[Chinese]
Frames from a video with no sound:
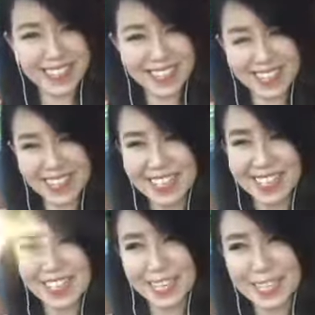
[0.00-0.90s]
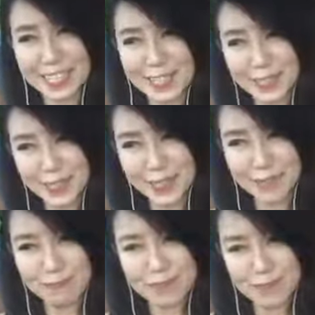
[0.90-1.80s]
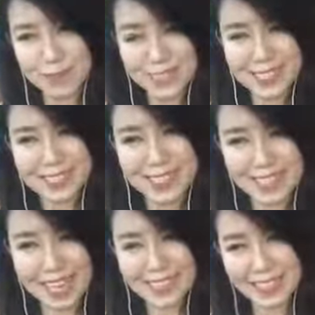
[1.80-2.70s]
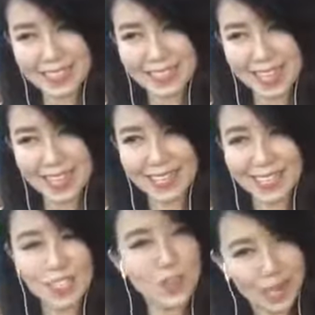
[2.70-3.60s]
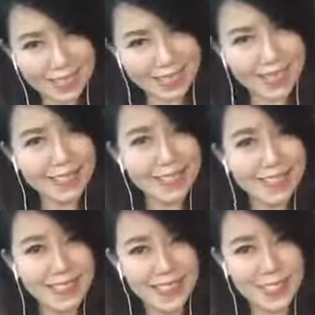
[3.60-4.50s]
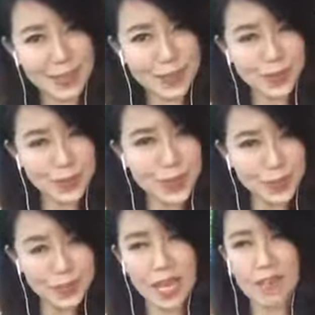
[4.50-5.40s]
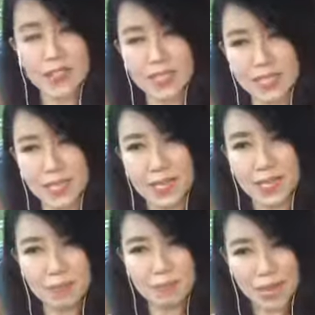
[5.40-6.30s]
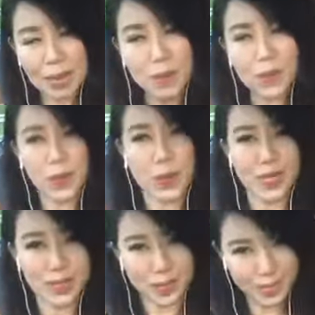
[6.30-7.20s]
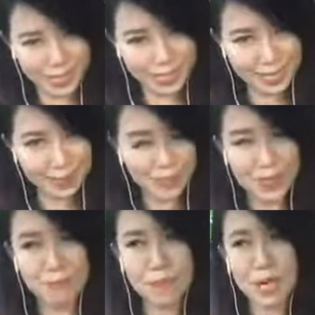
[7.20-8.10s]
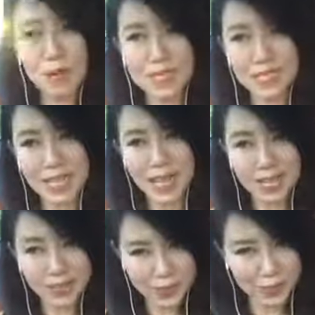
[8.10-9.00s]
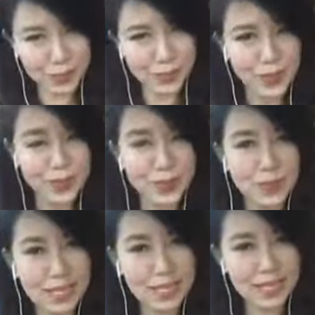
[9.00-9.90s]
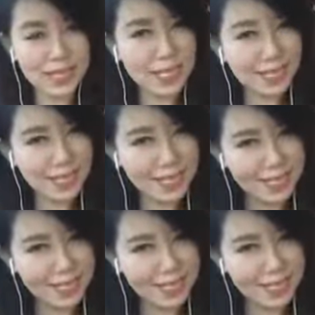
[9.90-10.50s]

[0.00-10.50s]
OK，那教书它是在传承，因为最主要就是把我懂的东西。把我的态度，我的一个